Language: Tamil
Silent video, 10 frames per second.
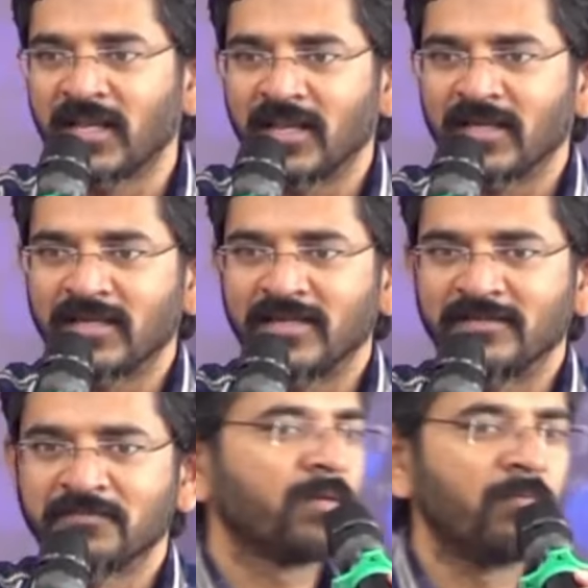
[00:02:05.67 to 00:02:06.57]
அல்ல
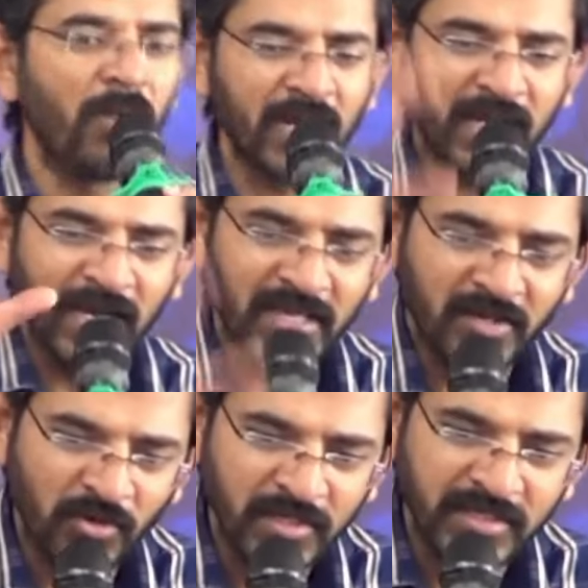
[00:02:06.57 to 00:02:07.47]
மக்களை
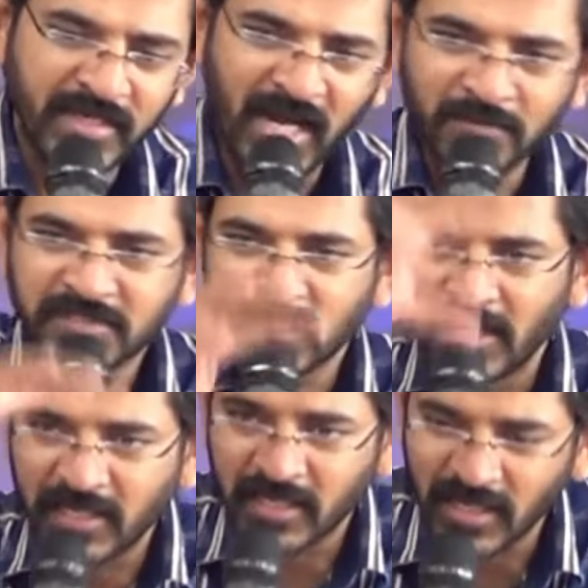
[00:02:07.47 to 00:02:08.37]
கொண்டு நாம்
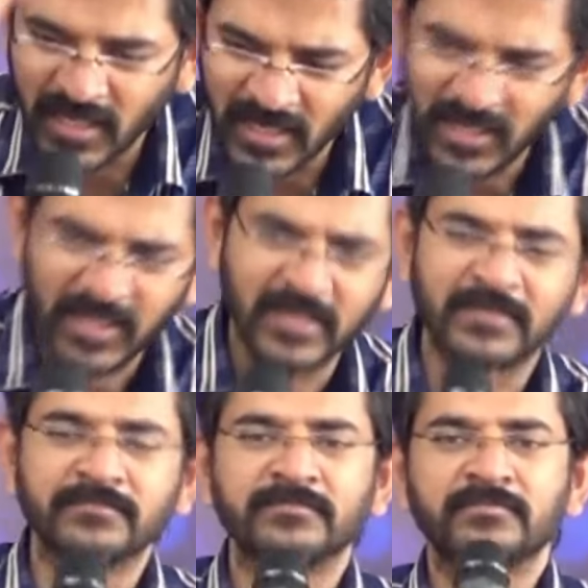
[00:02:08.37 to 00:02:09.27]
செழிக்க அல்ல
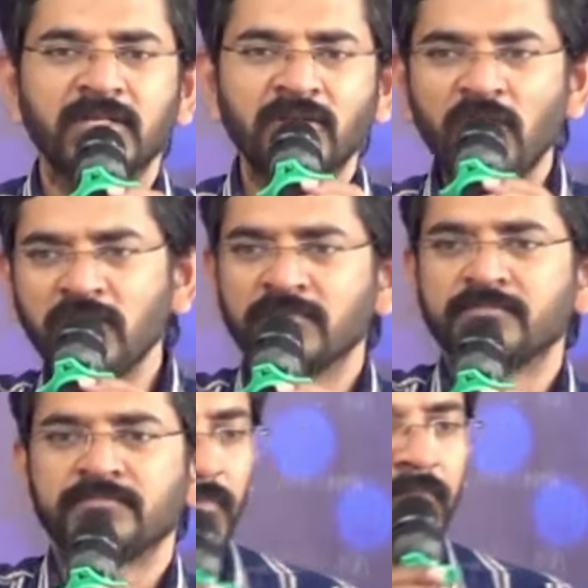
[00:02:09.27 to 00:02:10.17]
நோ
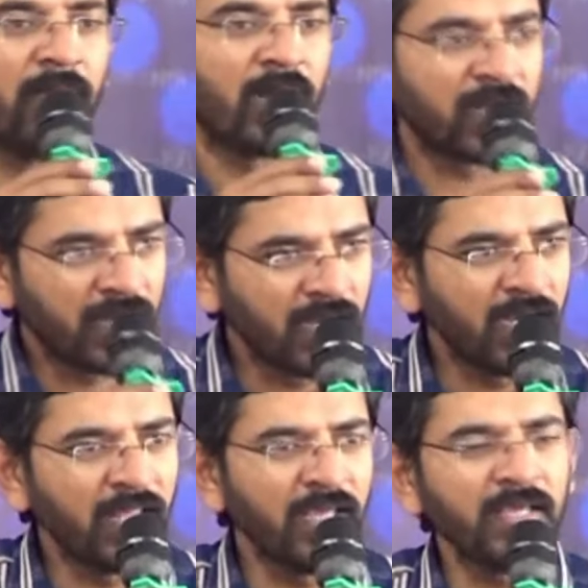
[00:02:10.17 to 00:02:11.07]

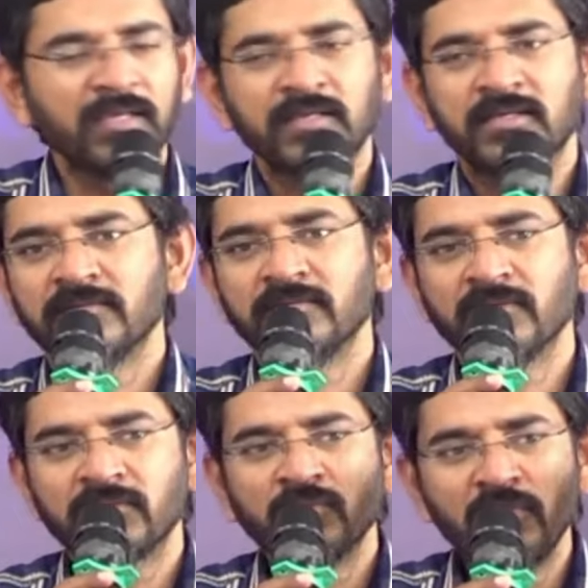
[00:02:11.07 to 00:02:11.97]
மக்களே
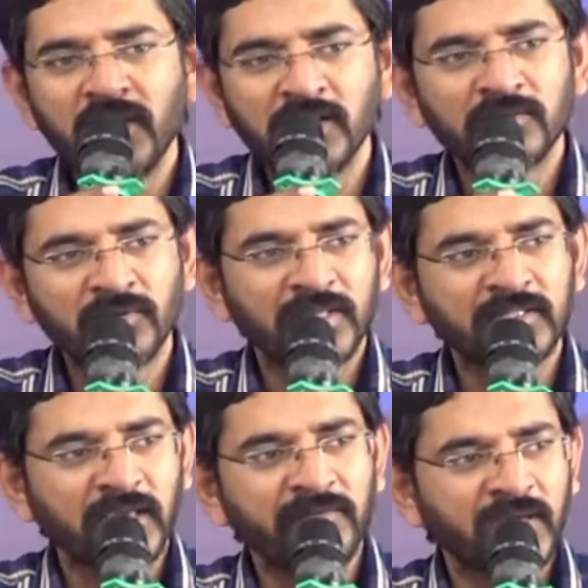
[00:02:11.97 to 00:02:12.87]
ஒரு ஊழியனுடைய
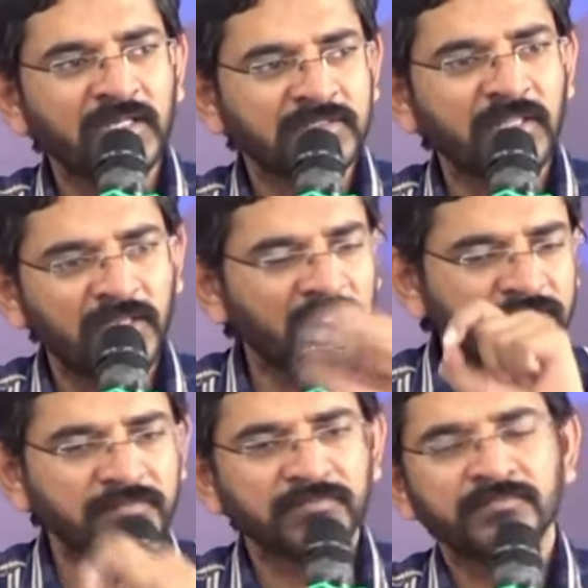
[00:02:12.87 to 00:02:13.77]
தேவைகளை
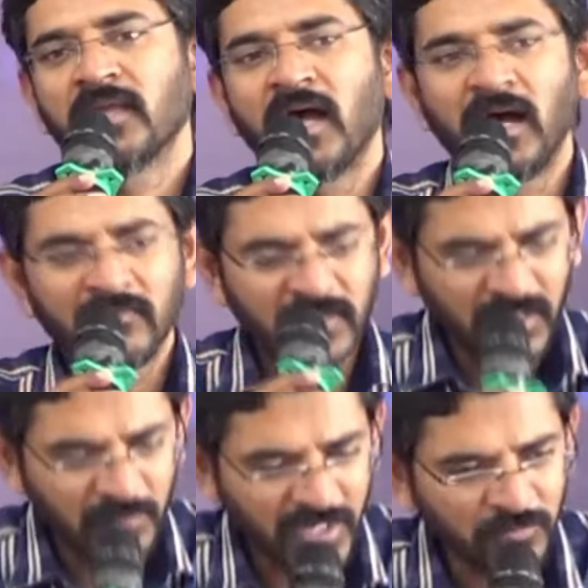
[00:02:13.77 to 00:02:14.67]
சந்திக்கணும்
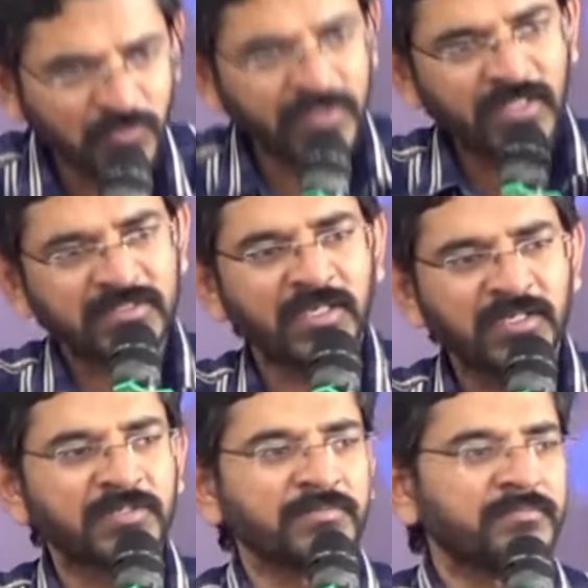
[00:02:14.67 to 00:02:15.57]
அவங்க மனமுந்து அதை
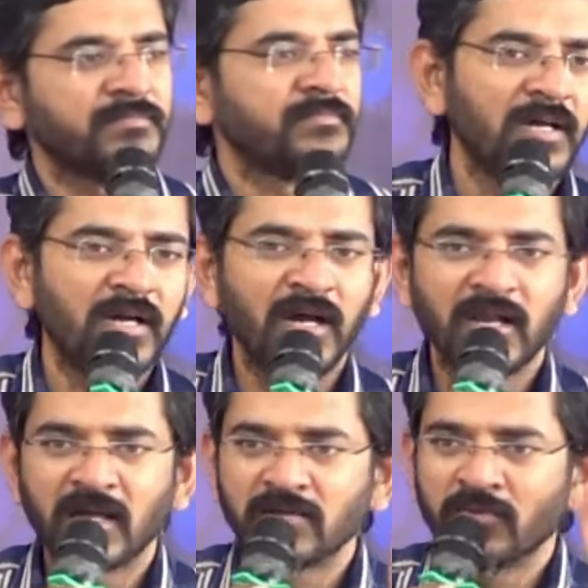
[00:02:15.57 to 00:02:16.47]
செய்யட்டும்
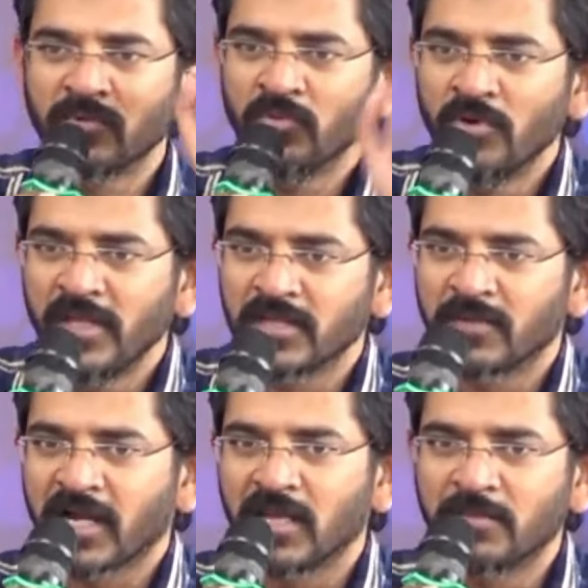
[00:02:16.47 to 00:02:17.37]
ஆனால் ஒரு ஊழியன்
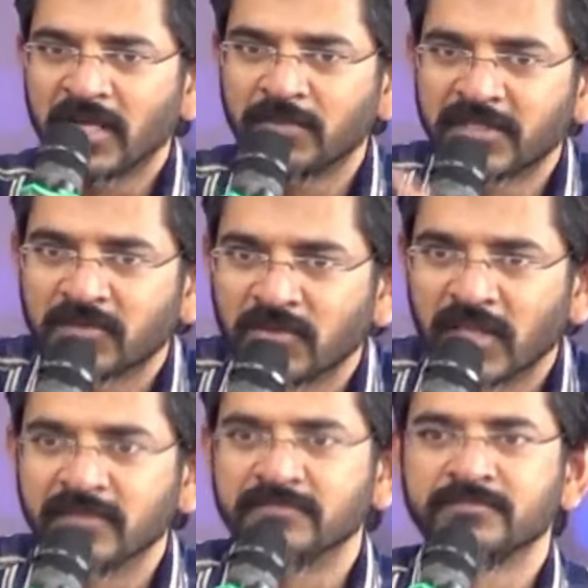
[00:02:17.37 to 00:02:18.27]
மக்களை
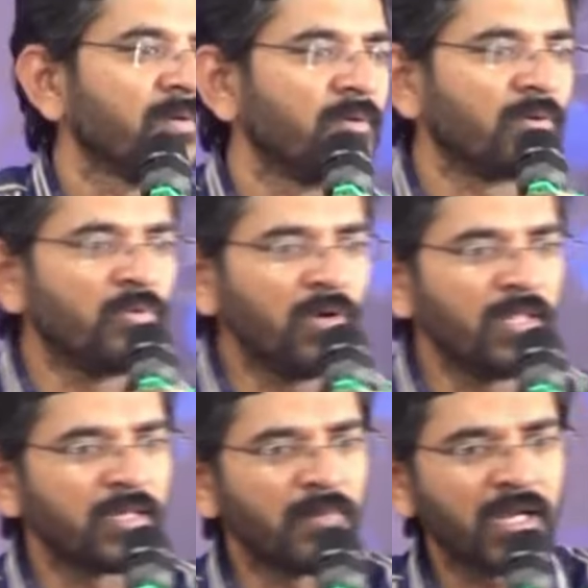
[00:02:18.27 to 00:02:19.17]
பயன்படுத்தக்கூடாது ஒரு
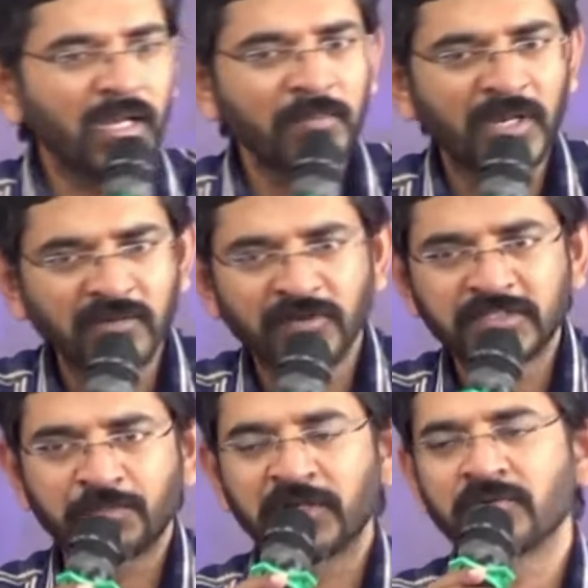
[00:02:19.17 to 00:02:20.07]
ஊழியன் மக்களை பிரெயின்
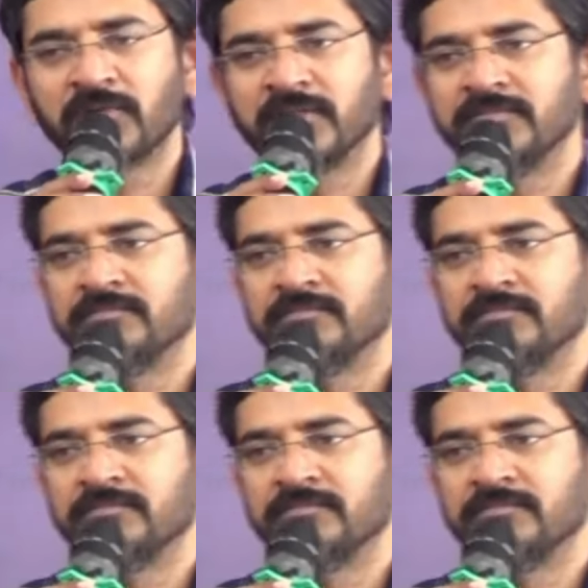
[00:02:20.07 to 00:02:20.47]
வாஷ் பண்ணக்கூடாது